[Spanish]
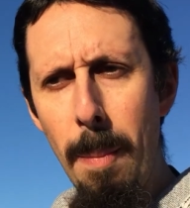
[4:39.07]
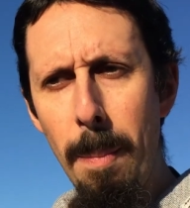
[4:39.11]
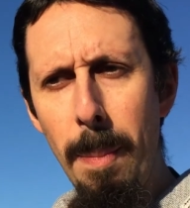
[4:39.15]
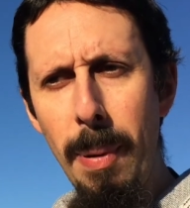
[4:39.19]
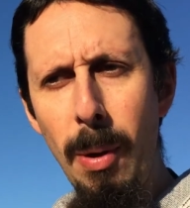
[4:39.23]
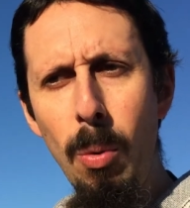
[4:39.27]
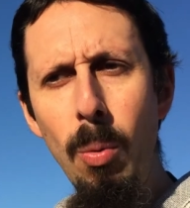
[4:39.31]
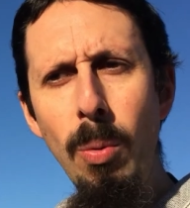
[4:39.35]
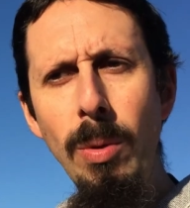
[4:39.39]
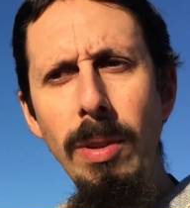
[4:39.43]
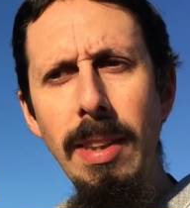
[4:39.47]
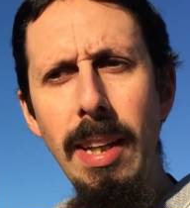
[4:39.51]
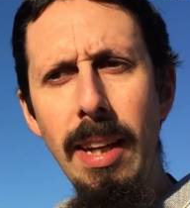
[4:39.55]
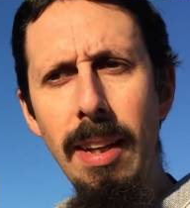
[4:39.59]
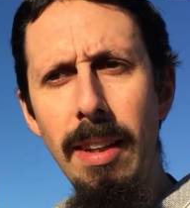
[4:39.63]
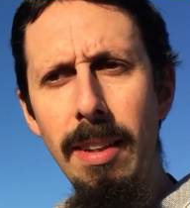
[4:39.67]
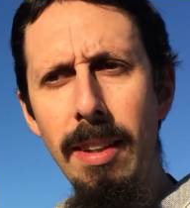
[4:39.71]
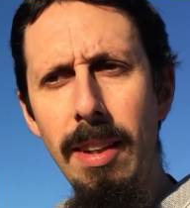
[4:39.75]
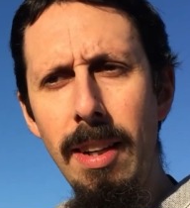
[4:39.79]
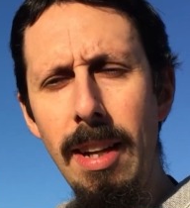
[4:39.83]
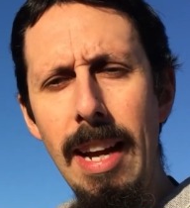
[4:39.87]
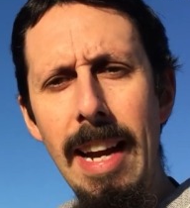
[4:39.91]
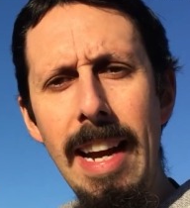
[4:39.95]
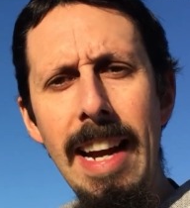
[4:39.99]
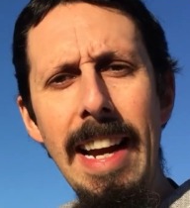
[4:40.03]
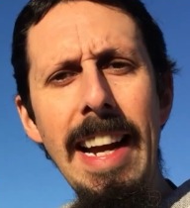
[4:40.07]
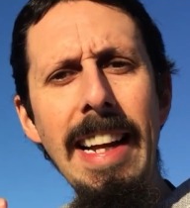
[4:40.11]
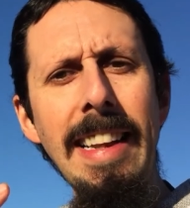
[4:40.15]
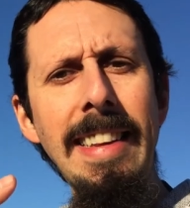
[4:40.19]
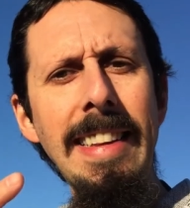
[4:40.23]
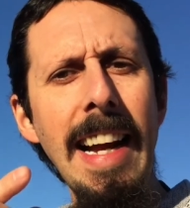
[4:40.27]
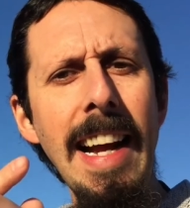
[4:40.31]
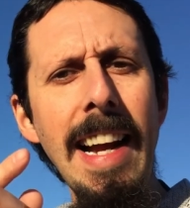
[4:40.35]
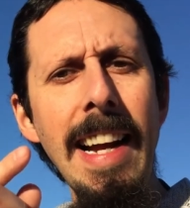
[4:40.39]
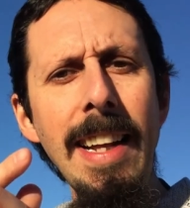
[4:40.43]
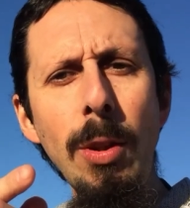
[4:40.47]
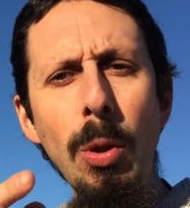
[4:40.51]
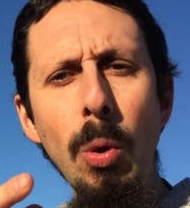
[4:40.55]
Pregunta,
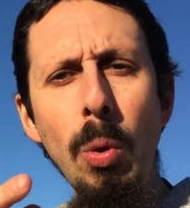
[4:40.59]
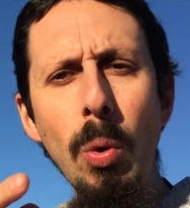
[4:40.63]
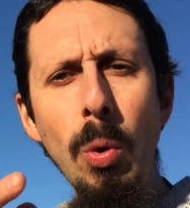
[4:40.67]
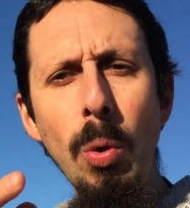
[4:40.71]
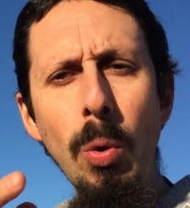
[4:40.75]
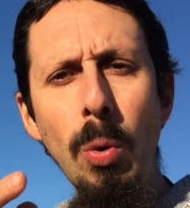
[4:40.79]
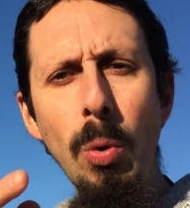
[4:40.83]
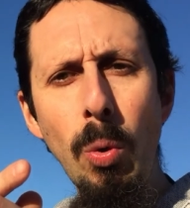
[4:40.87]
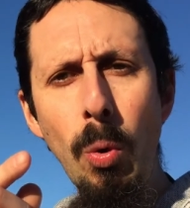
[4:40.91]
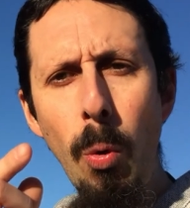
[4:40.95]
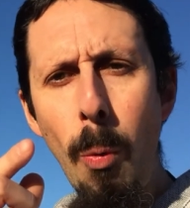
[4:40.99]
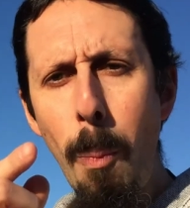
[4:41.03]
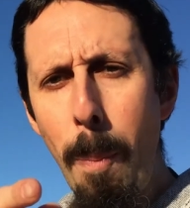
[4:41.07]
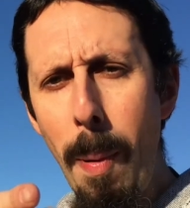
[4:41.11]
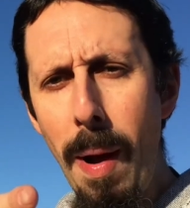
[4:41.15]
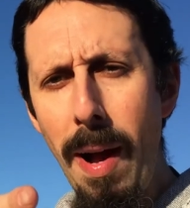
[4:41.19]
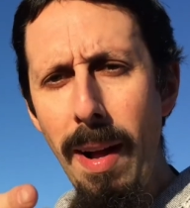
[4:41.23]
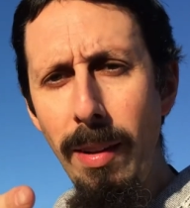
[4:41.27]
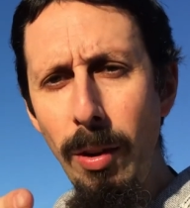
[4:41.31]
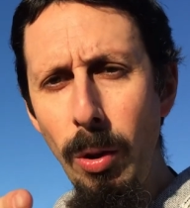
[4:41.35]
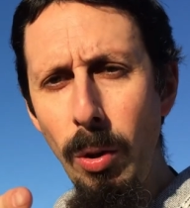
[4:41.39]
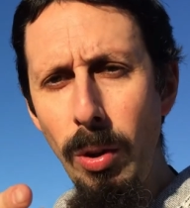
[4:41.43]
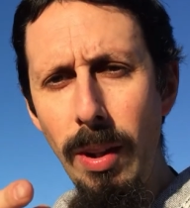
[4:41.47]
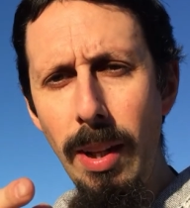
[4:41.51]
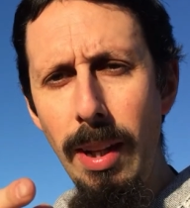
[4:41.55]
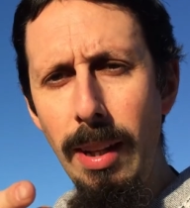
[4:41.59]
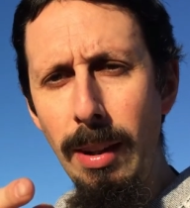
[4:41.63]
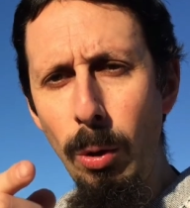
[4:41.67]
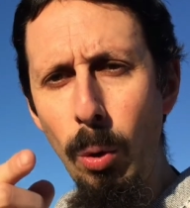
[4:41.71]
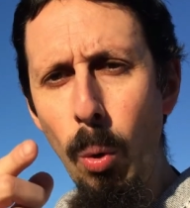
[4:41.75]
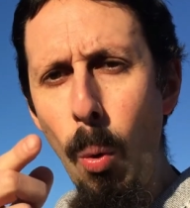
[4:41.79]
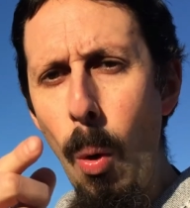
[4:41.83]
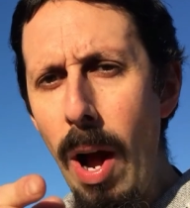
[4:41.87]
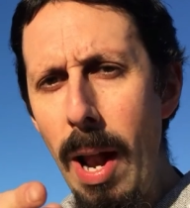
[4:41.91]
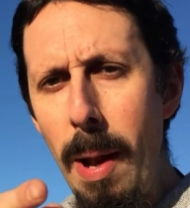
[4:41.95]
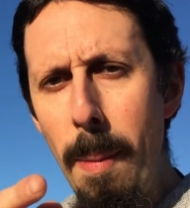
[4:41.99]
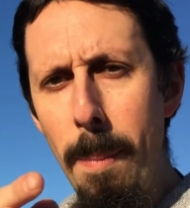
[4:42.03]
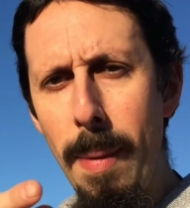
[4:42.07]
¿está en tu,
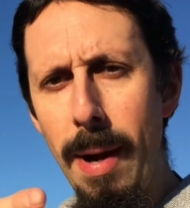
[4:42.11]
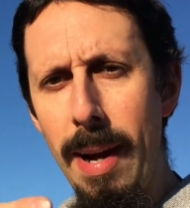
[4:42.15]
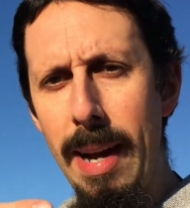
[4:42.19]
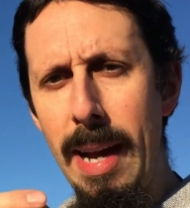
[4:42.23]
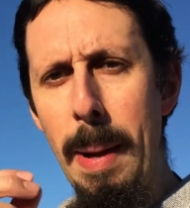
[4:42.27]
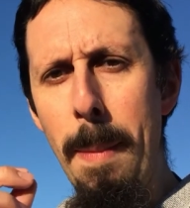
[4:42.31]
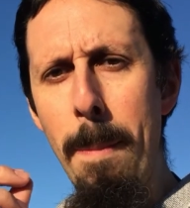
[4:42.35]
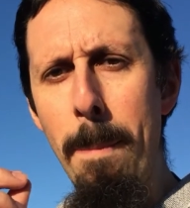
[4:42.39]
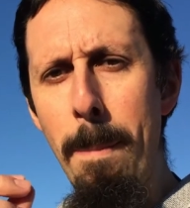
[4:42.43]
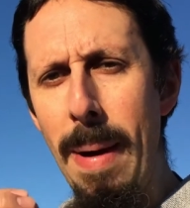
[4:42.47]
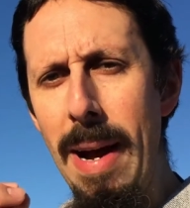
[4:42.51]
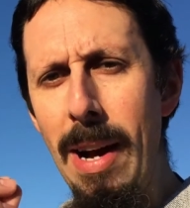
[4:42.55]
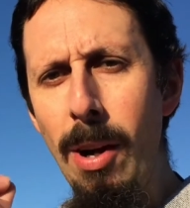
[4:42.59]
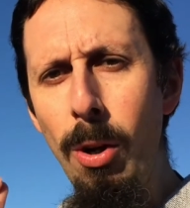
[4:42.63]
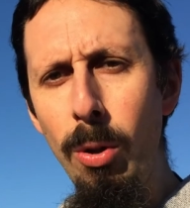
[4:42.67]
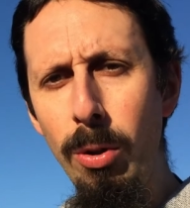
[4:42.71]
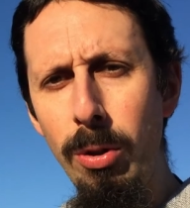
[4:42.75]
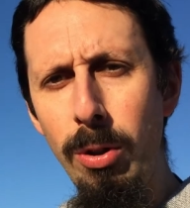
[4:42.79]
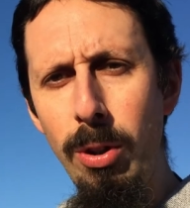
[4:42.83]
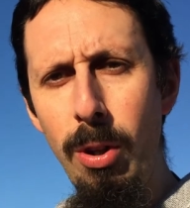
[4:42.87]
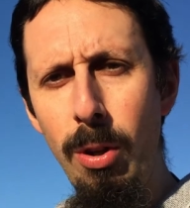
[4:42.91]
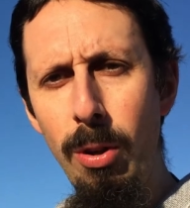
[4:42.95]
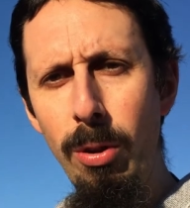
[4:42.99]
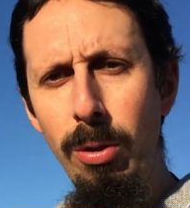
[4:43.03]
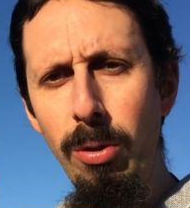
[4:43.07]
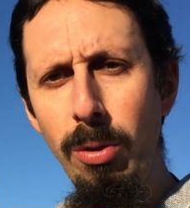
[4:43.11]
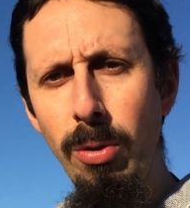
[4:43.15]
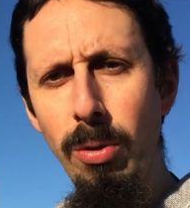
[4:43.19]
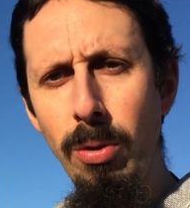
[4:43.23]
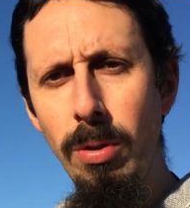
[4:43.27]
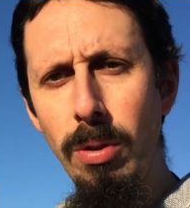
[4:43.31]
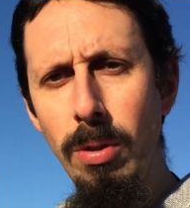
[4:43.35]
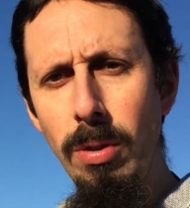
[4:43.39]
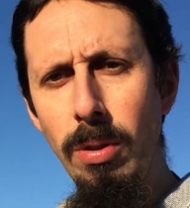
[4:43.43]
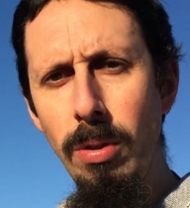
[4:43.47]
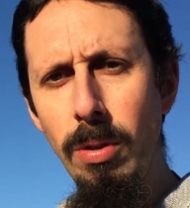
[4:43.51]
tu alma en paz con Dios?